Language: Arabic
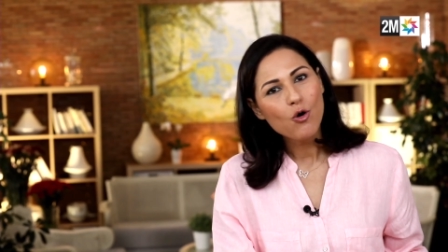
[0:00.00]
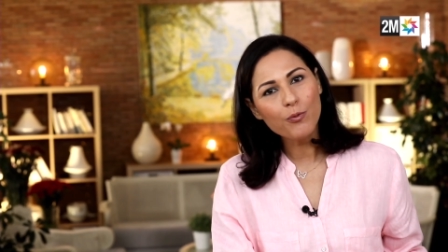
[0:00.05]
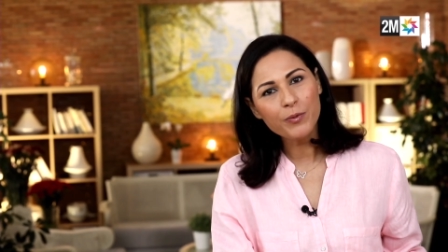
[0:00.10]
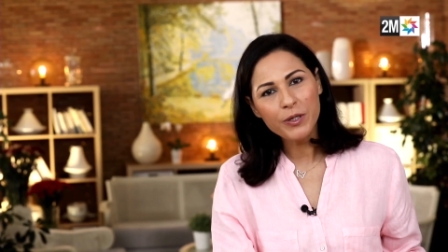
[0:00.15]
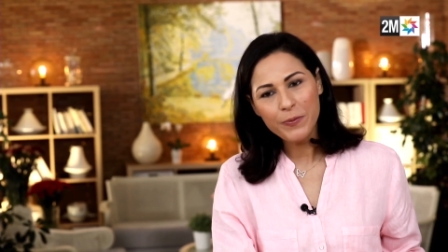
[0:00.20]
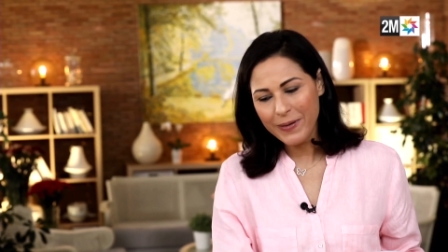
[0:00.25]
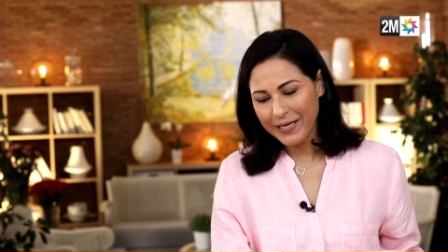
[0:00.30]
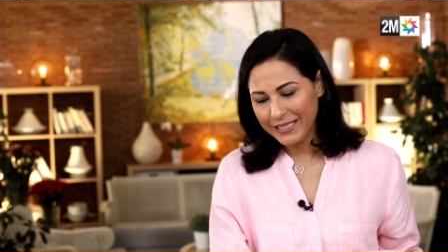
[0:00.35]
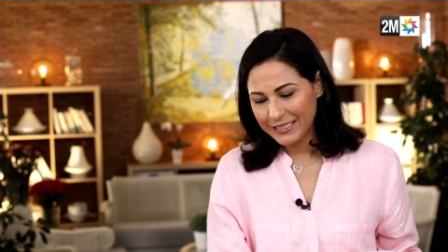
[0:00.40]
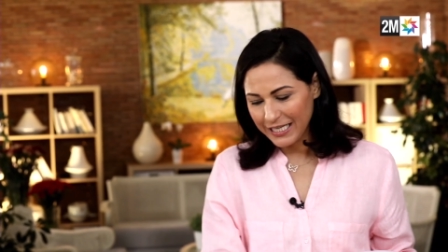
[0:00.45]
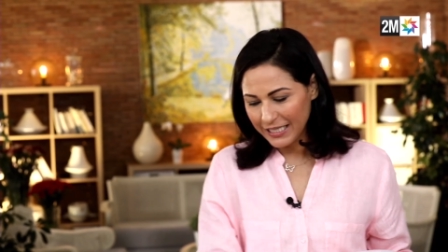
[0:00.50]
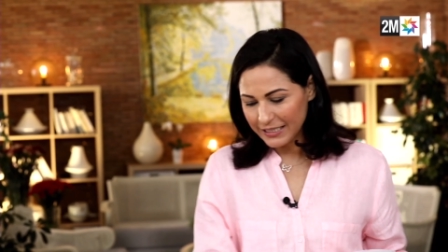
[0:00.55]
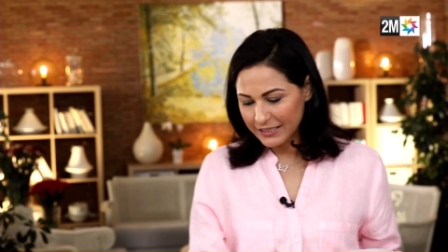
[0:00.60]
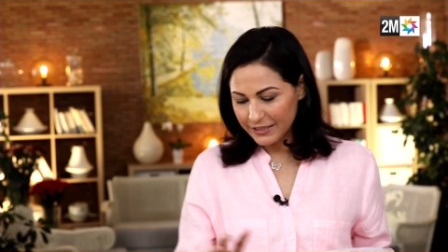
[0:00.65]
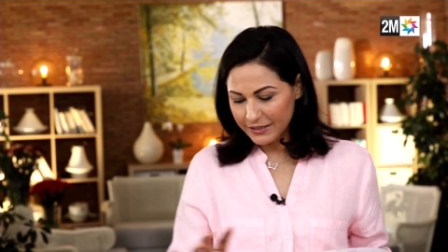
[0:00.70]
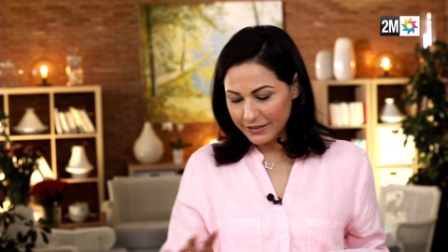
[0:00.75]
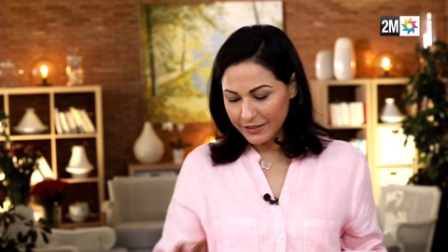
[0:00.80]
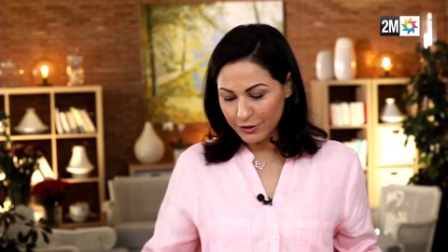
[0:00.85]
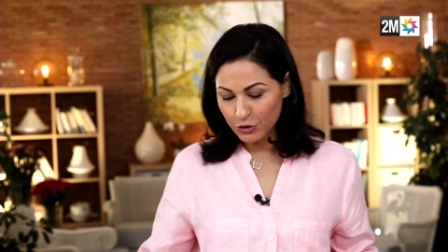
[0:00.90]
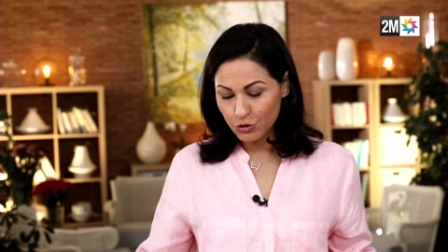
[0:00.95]
ومن بعد
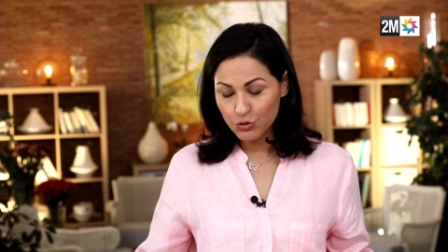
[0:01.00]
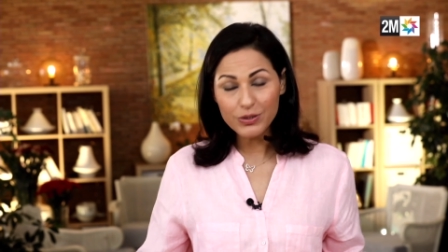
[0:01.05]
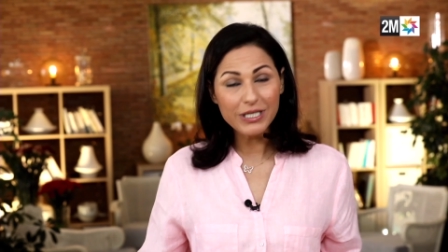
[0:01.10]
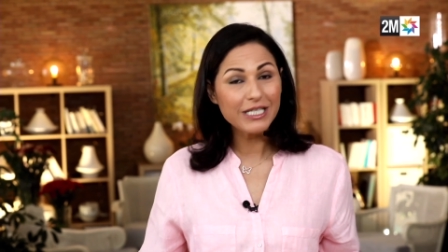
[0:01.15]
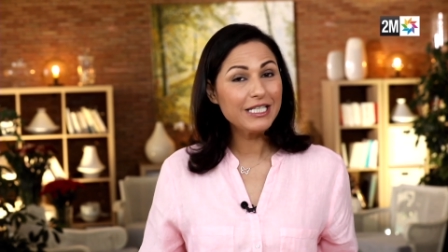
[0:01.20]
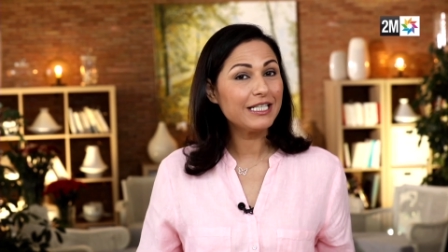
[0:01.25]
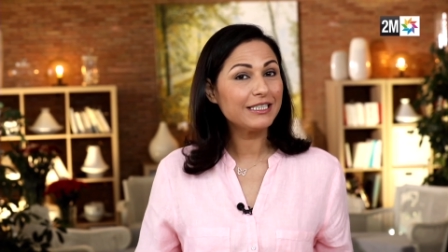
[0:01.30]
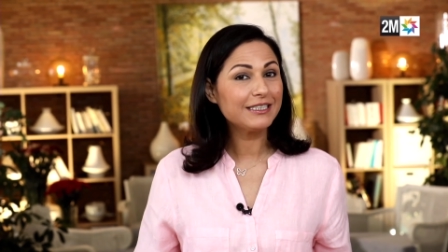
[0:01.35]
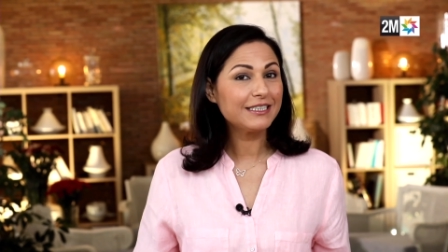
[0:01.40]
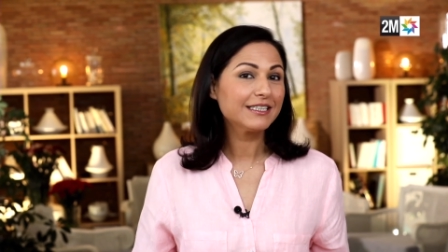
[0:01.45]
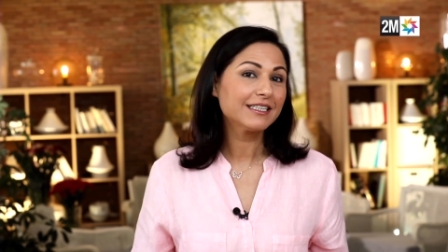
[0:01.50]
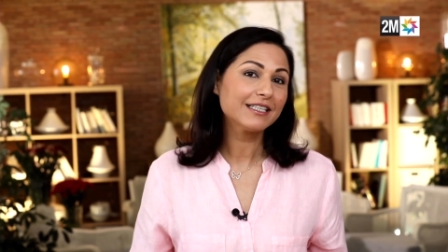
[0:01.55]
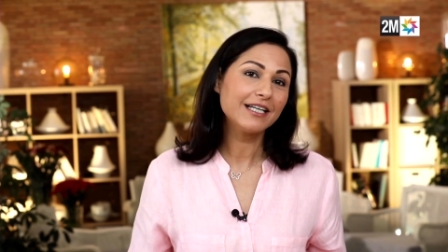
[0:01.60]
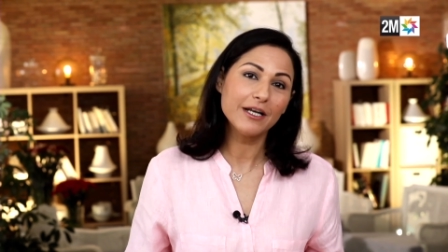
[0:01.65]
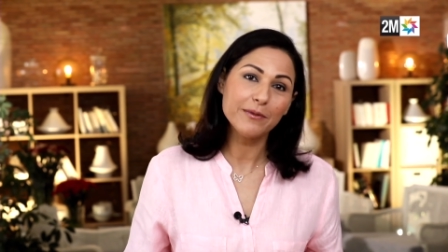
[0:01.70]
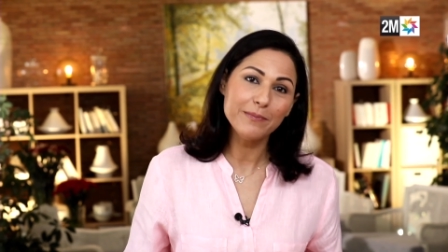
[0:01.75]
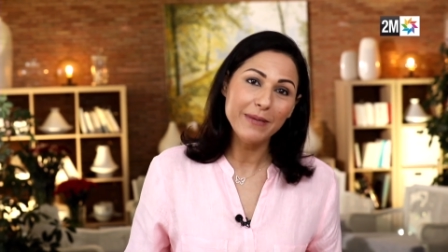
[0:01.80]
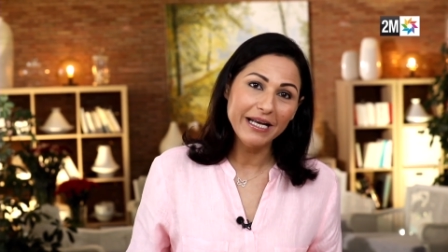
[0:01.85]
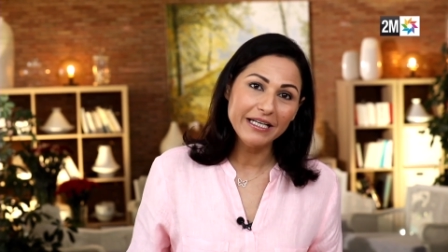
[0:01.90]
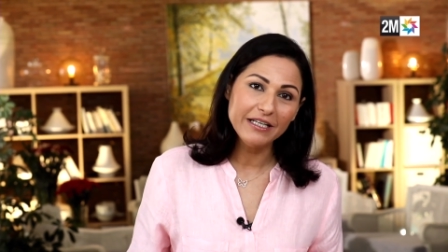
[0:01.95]
غادي ندير شويه ديال
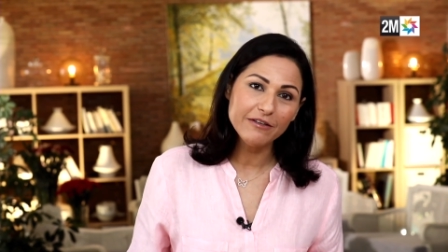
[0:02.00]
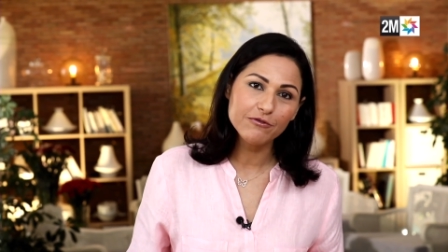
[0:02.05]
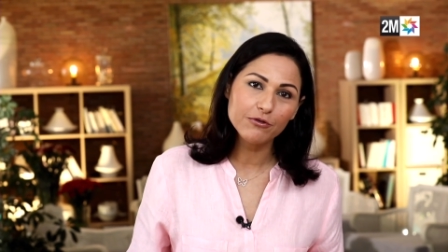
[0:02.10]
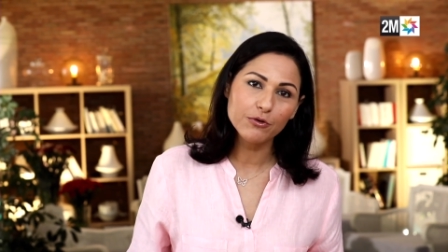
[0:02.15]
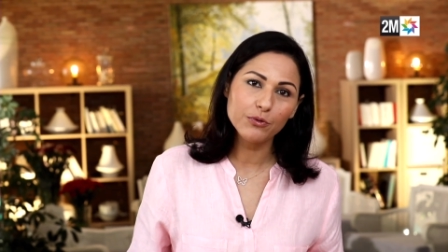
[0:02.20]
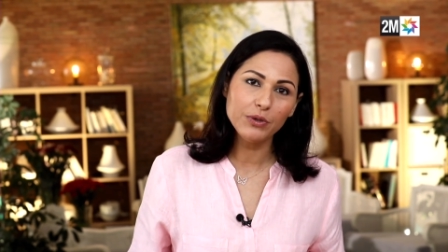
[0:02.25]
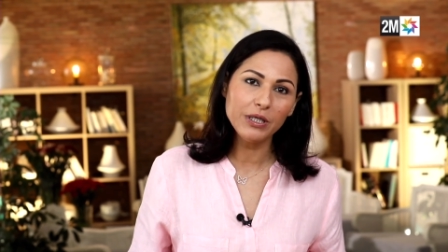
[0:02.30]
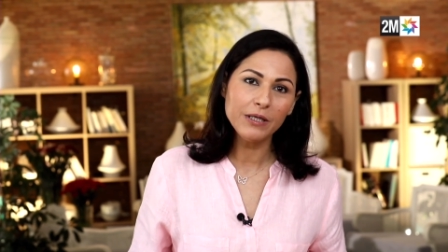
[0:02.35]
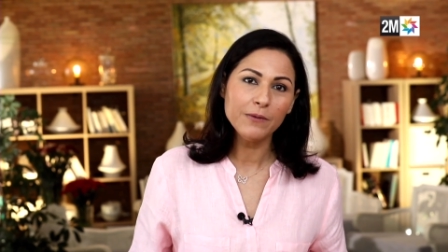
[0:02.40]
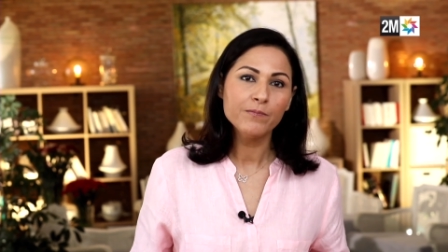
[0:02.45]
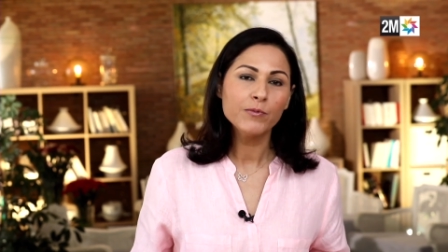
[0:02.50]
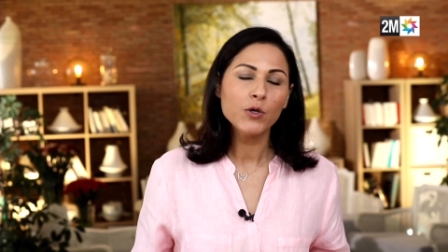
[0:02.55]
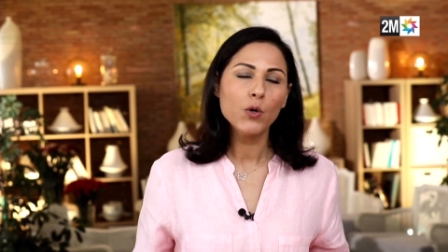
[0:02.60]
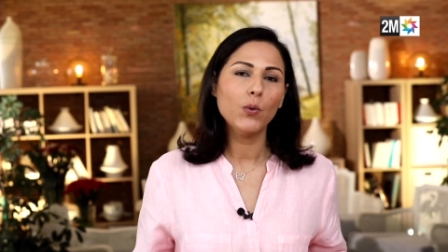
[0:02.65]
السكر مع لي فروي